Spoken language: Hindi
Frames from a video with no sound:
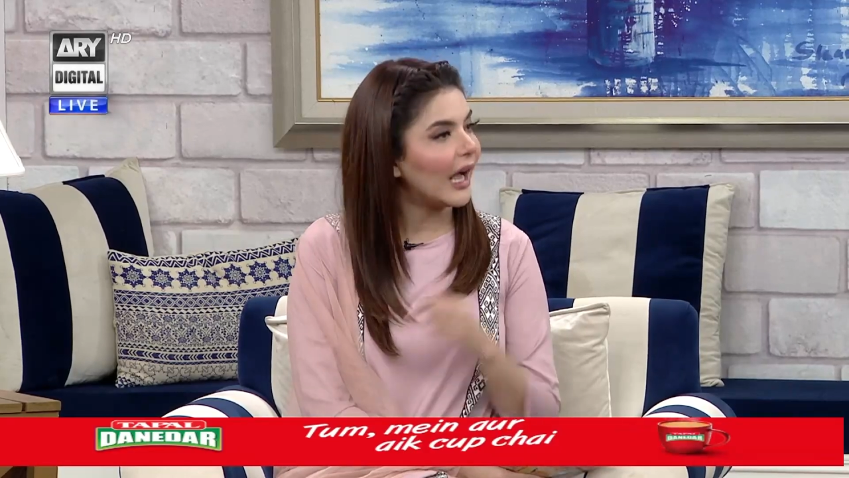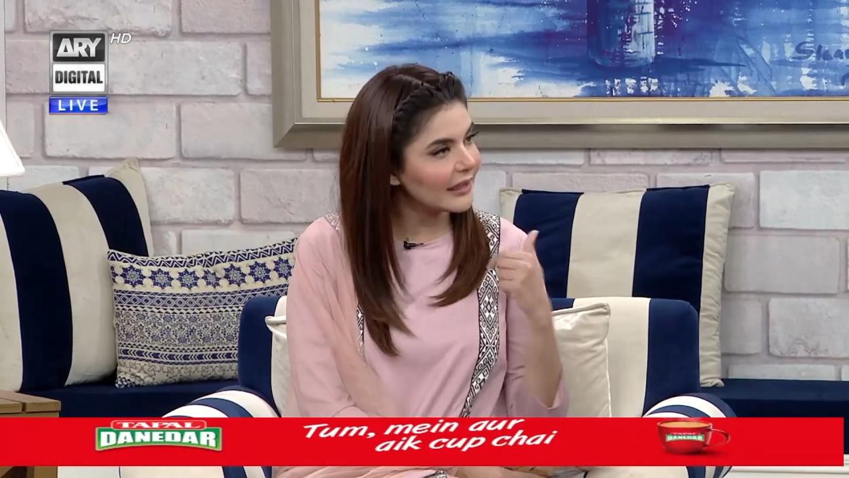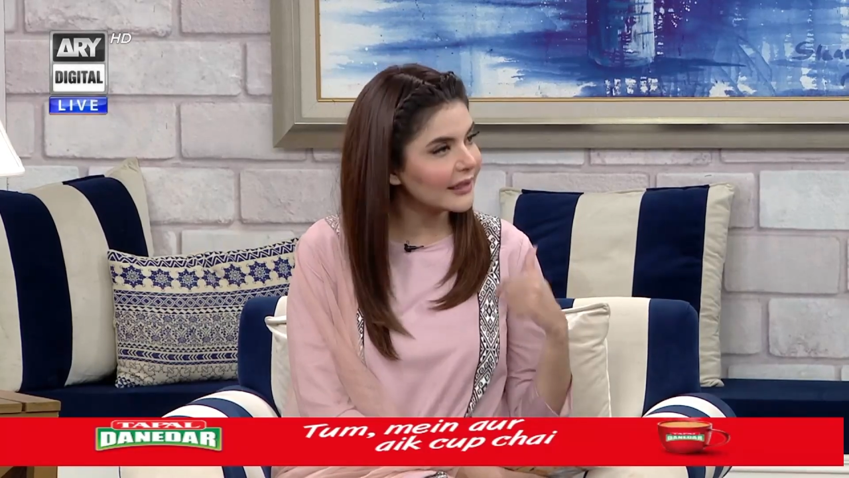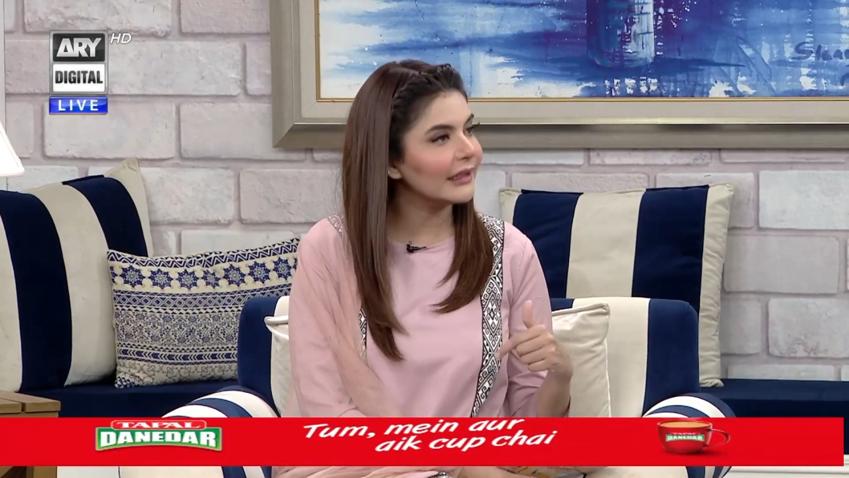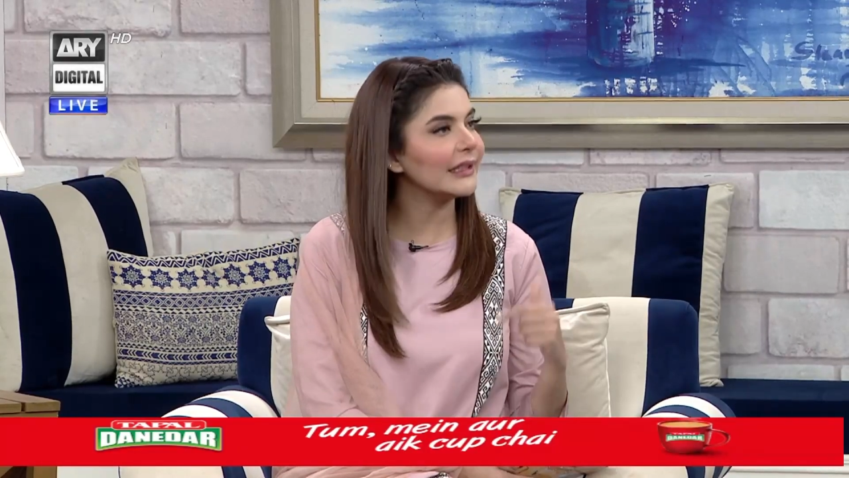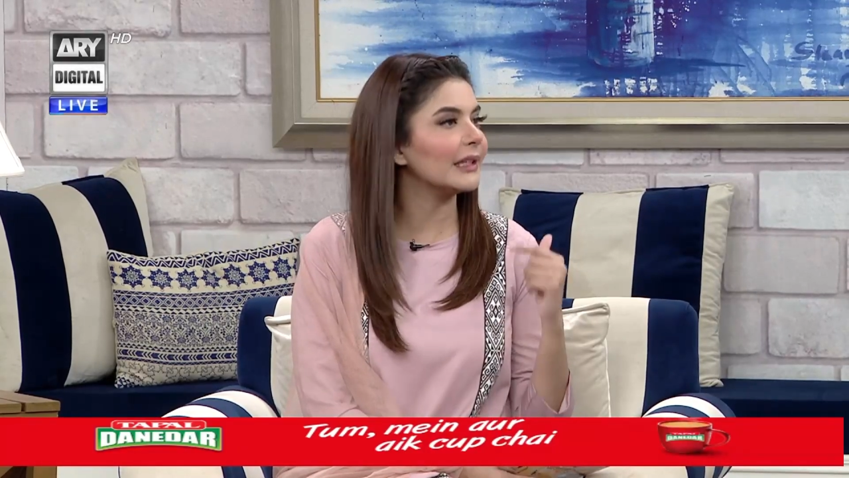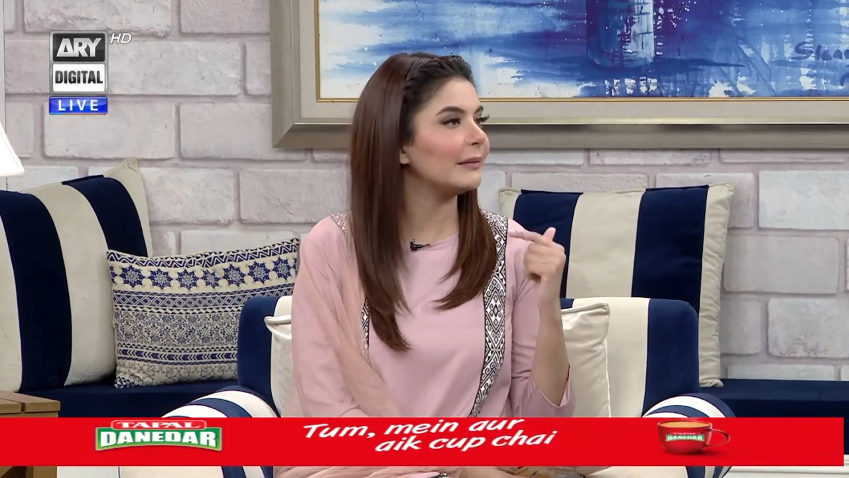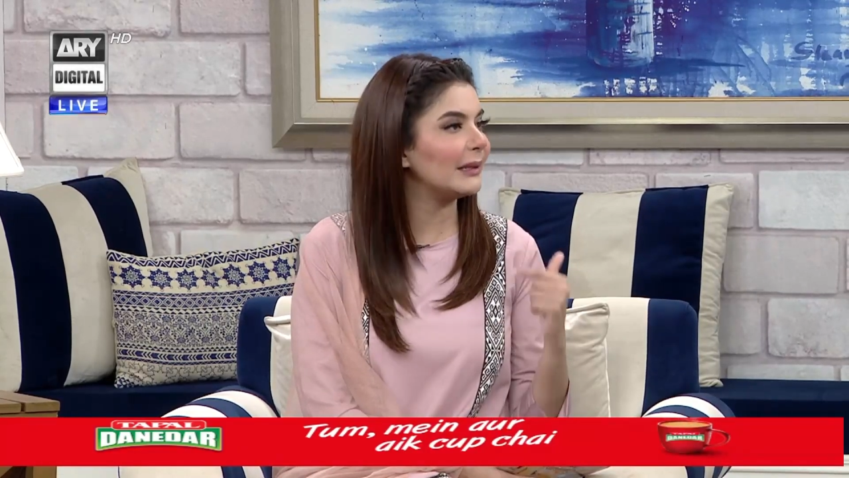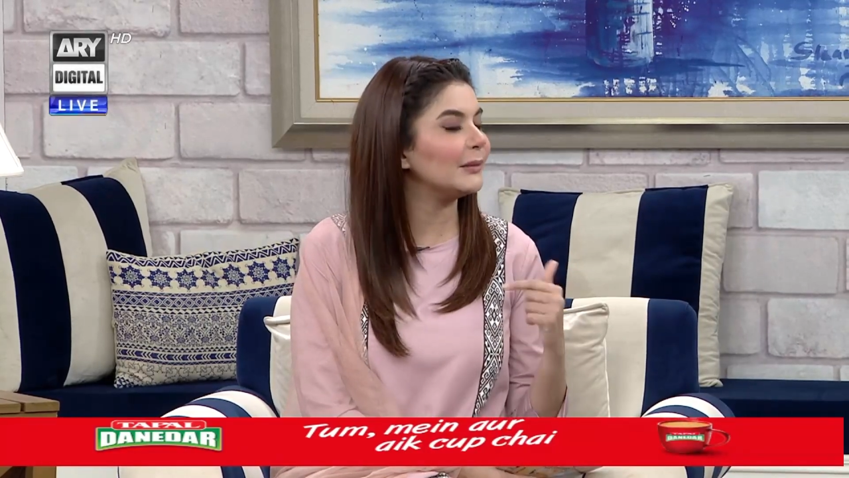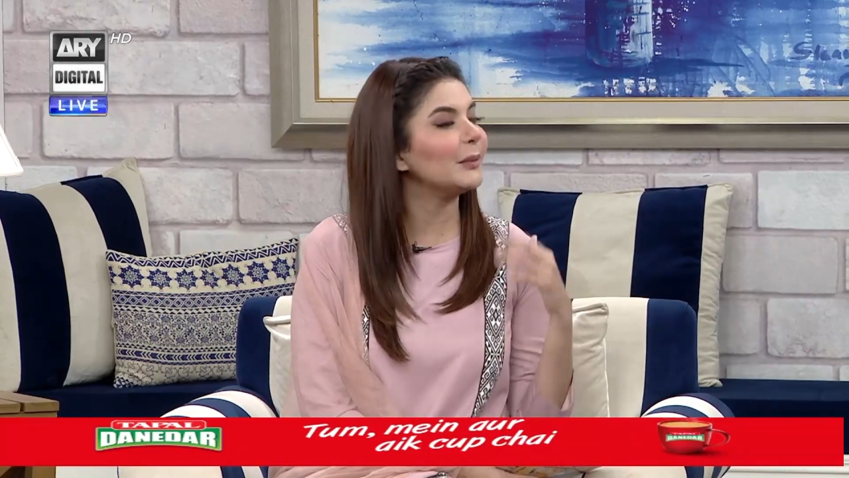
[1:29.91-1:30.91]
आजकल के
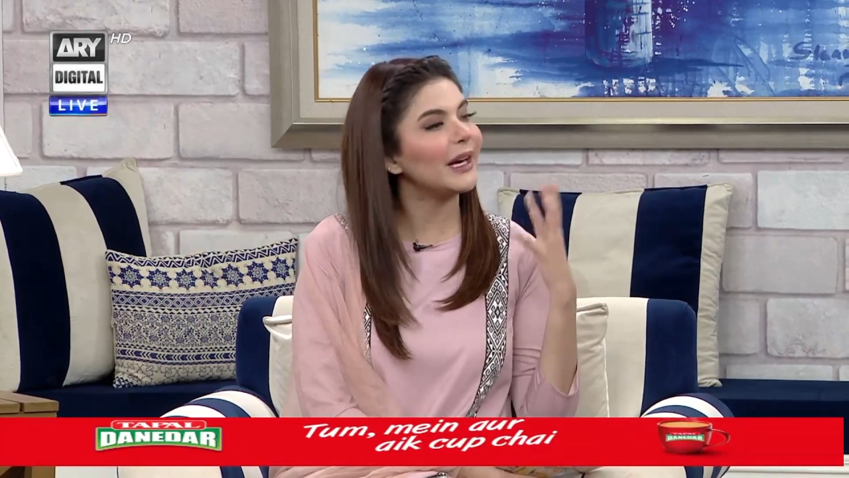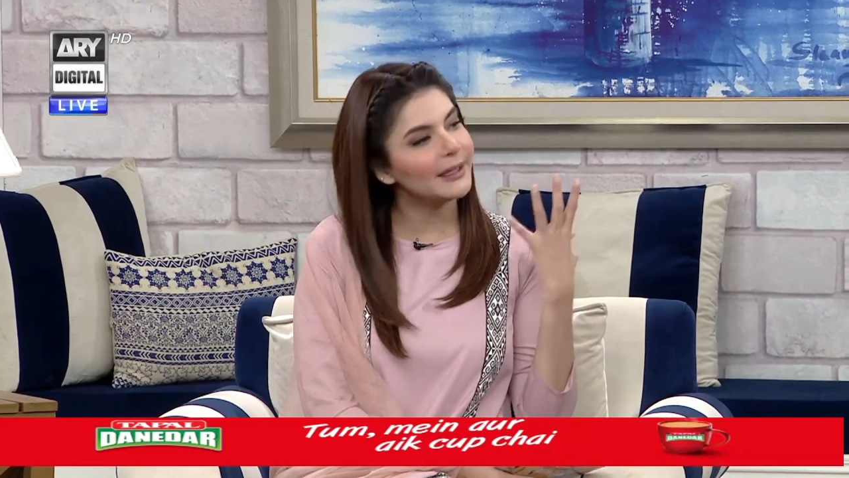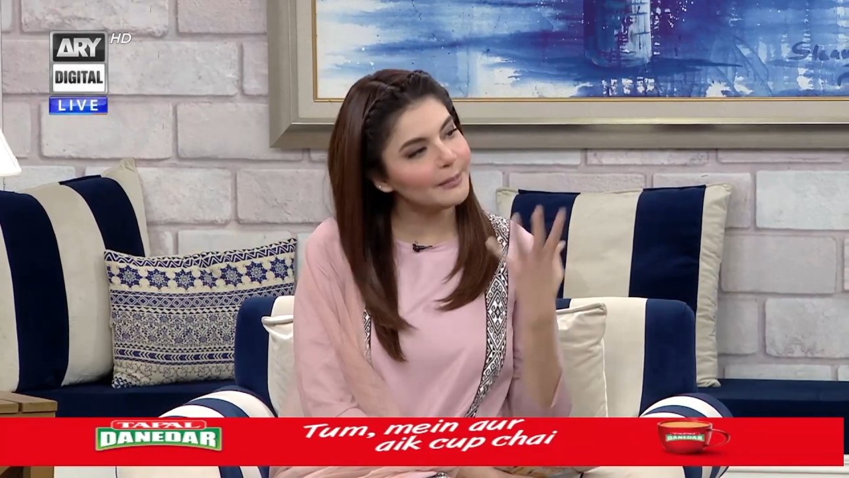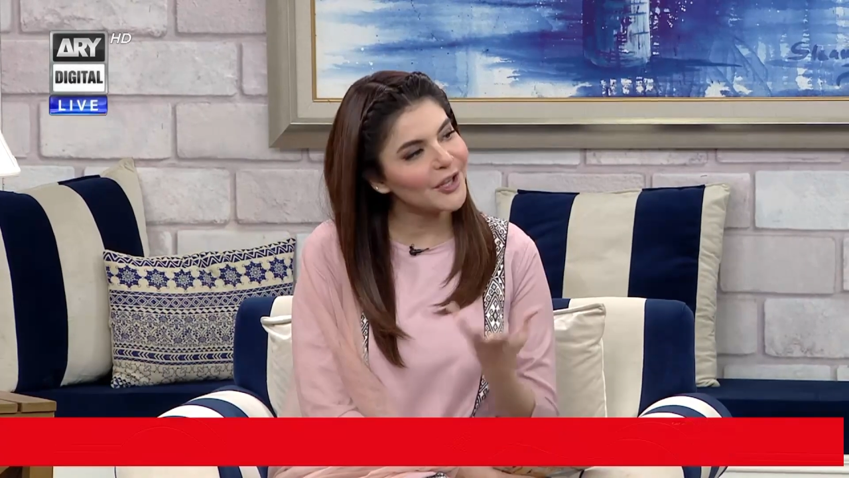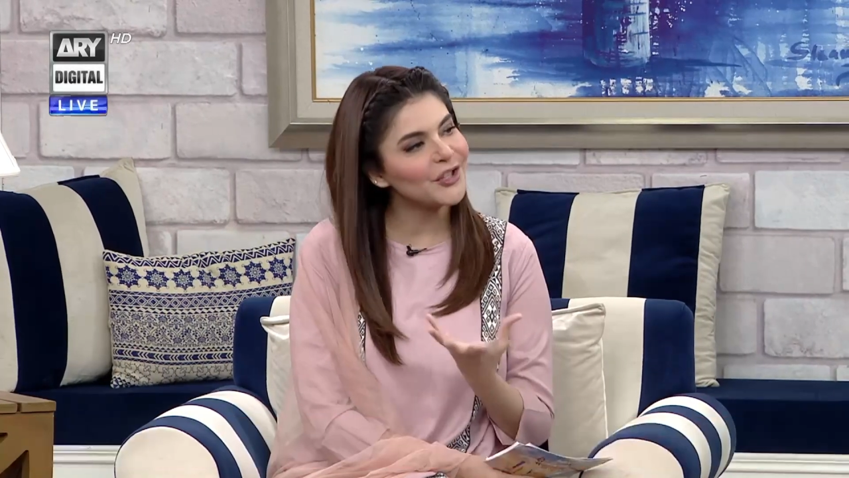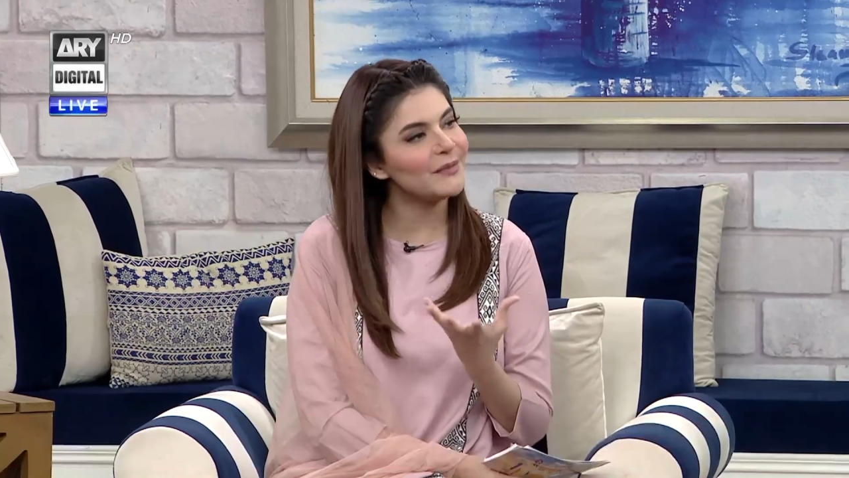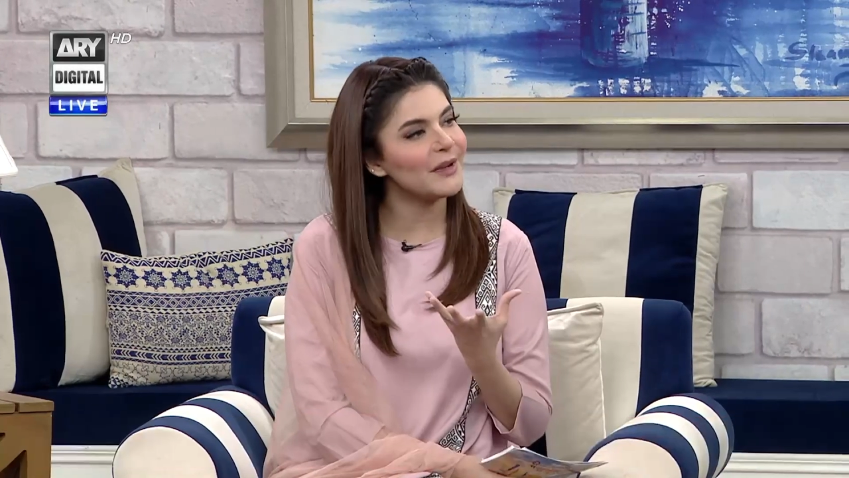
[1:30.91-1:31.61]
ज़माने में तो बड़ा डिप्रेशन